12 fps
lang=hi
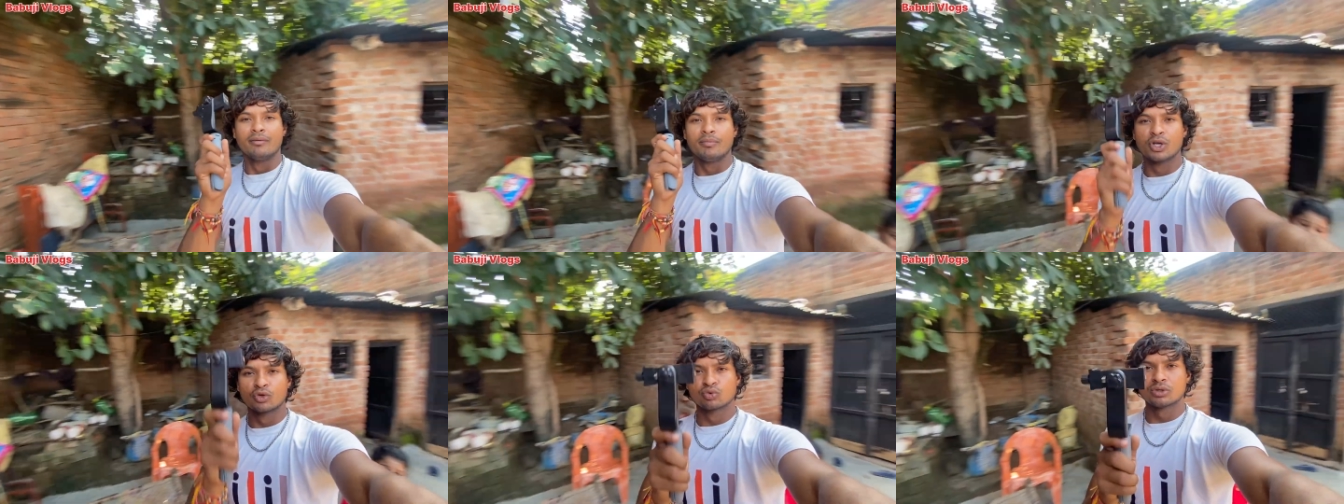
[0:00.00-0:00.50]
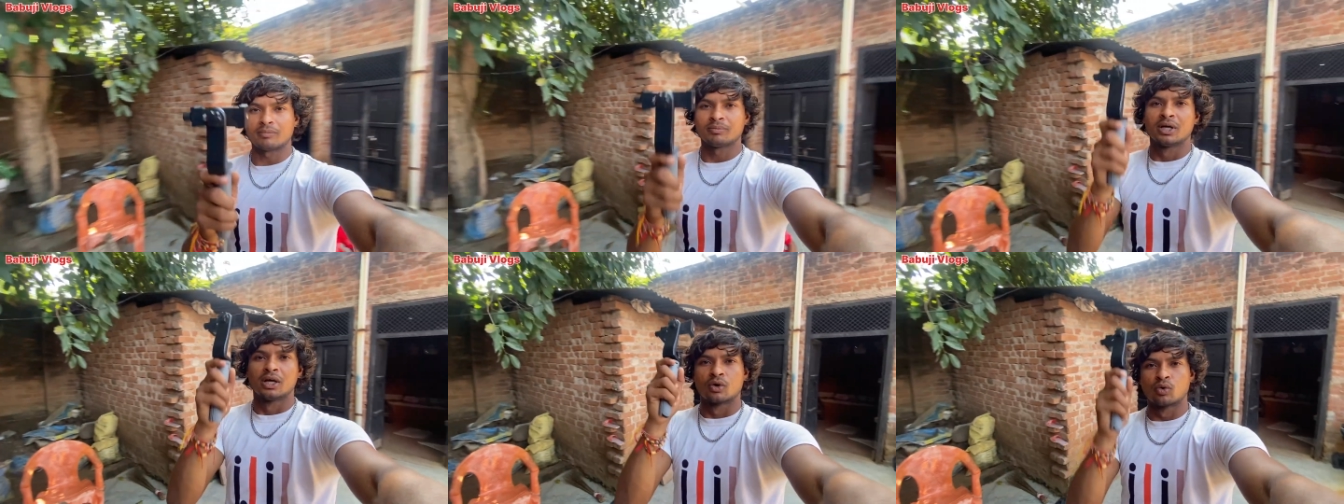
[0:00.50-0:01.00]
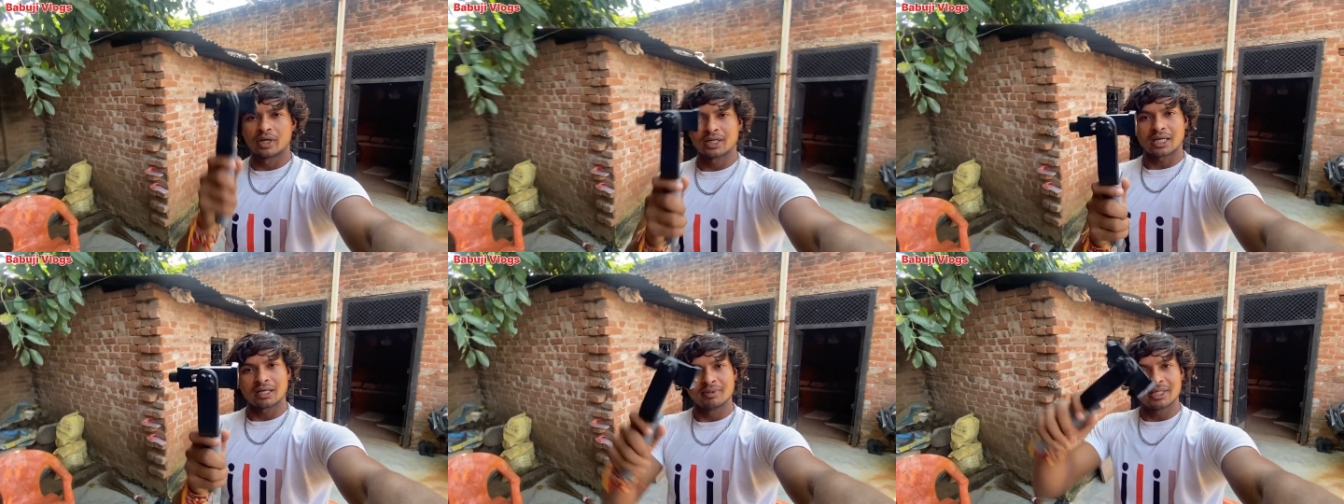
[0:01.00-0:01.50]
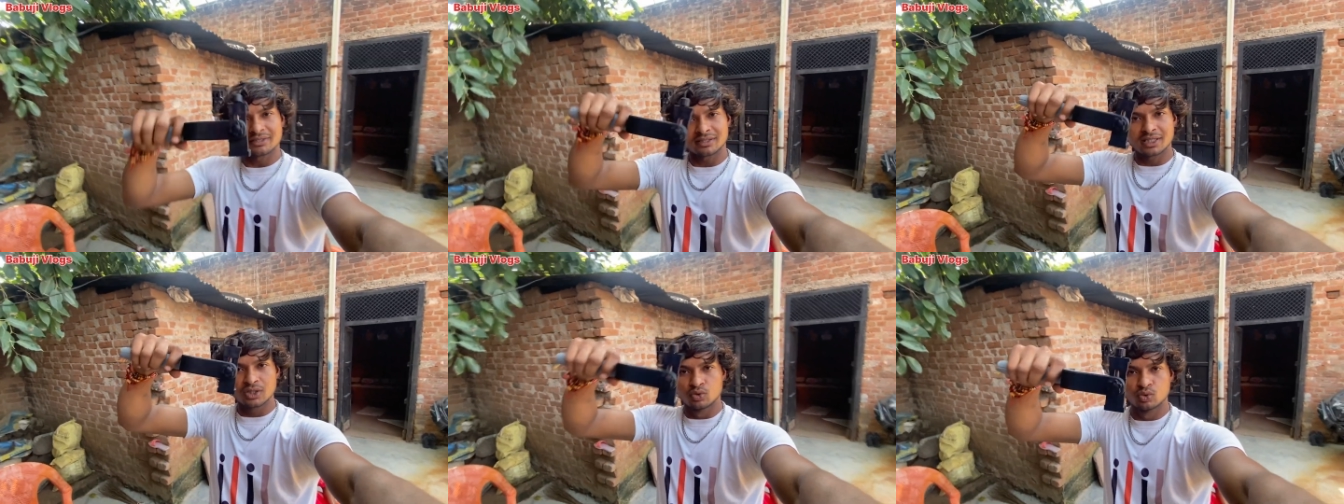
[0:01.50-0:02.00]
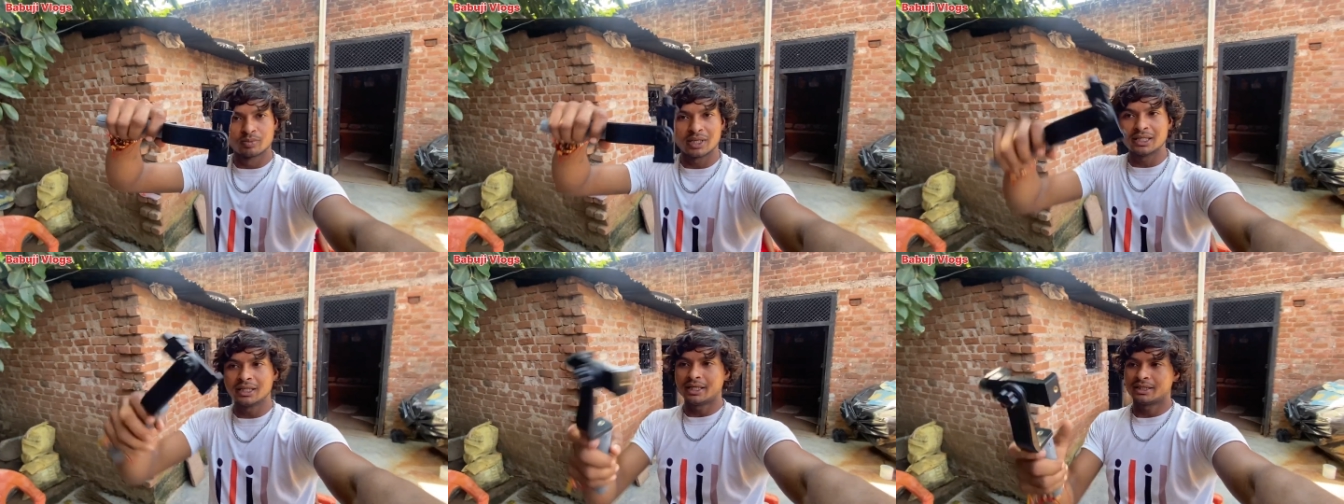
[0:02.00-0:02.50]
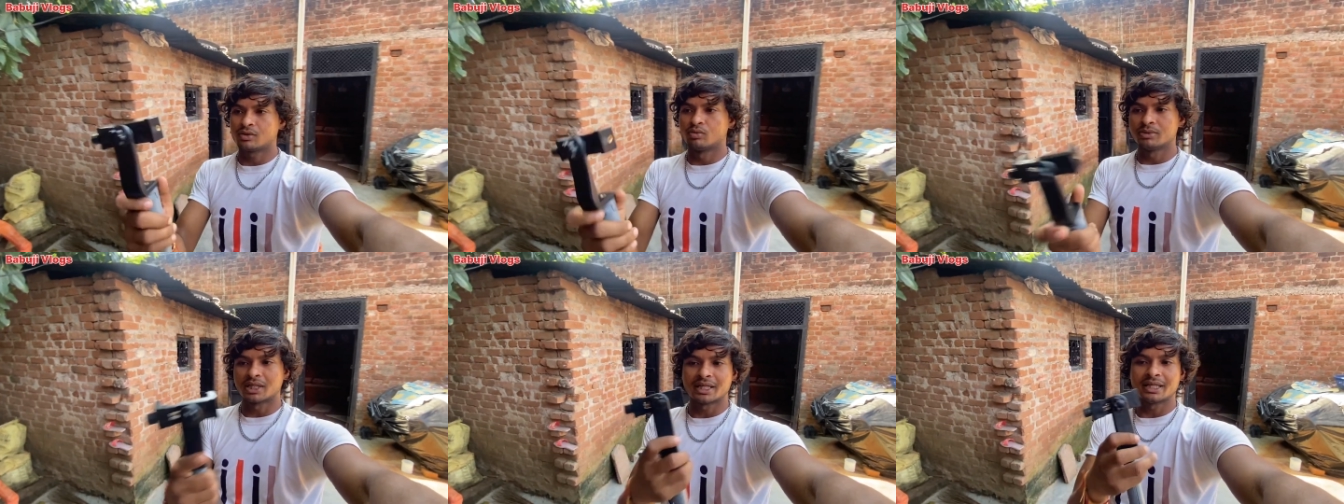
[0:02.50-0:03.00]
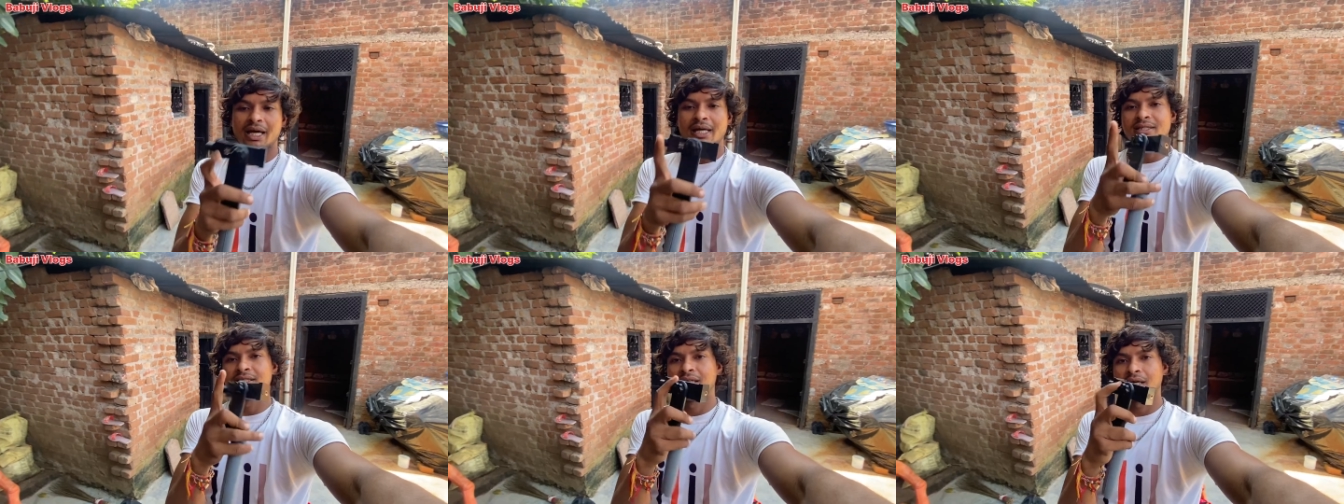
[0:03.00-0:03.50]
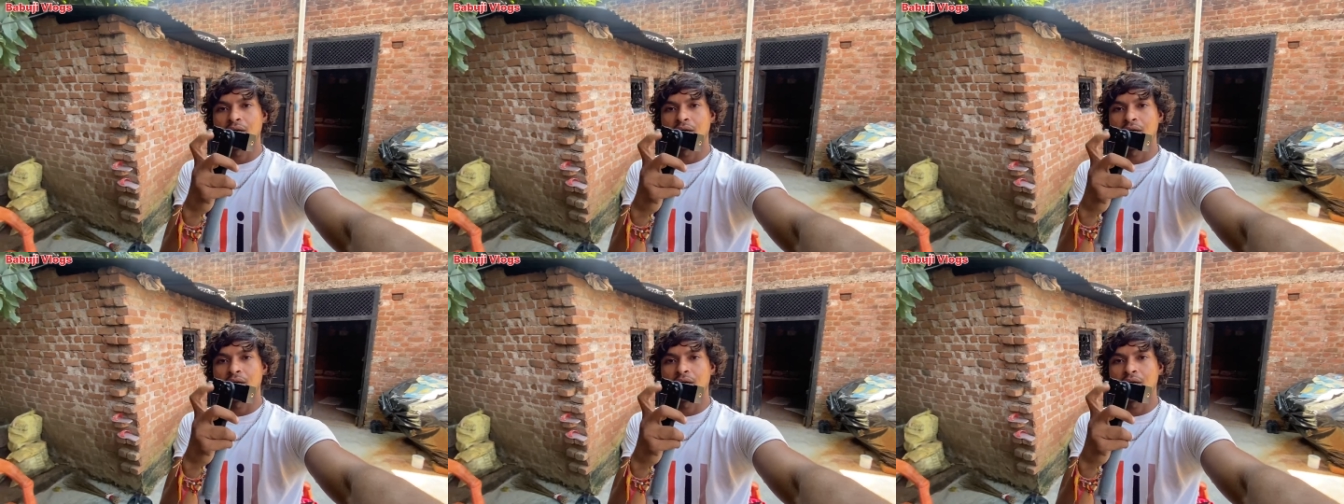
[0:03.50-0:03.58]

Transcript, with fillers: वीडियो शूट आप रोटेट करके भी कर सकते हैं यूट्यूब के लिए ऐसे घूम जाता है या यहाँ से ढीला कर